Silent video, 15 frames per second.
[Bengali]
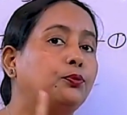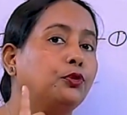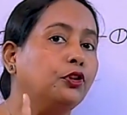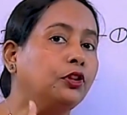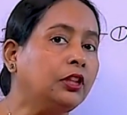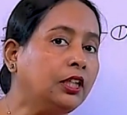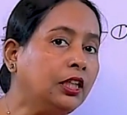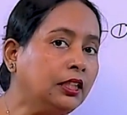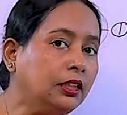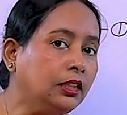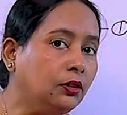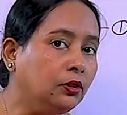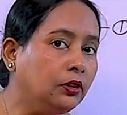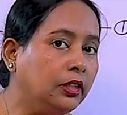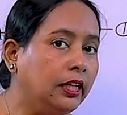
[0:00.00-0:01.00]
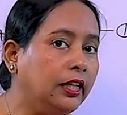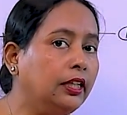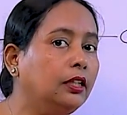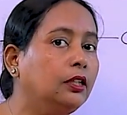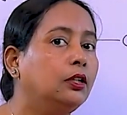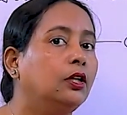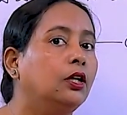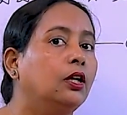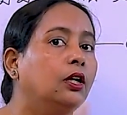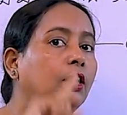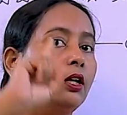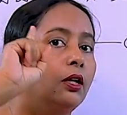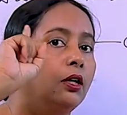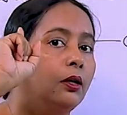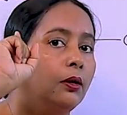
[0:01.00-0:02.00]
প্রতিটি রোধের
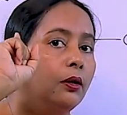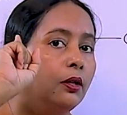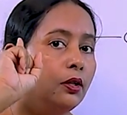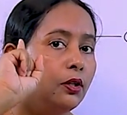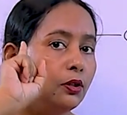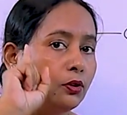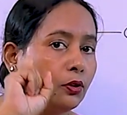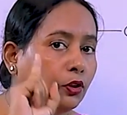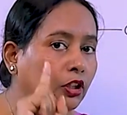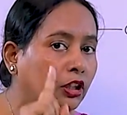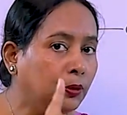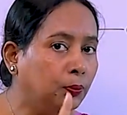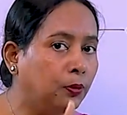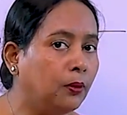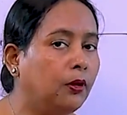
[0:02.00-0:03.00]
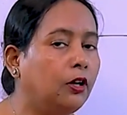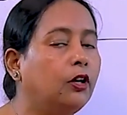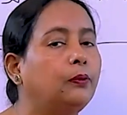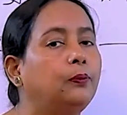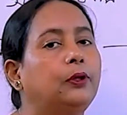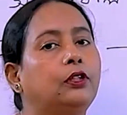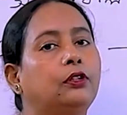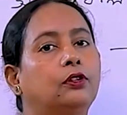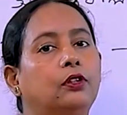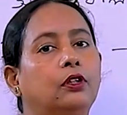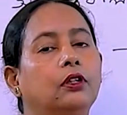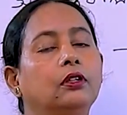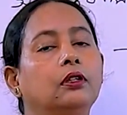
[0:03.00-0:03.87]
তড়িৎ প্রবাহ ভিন্ন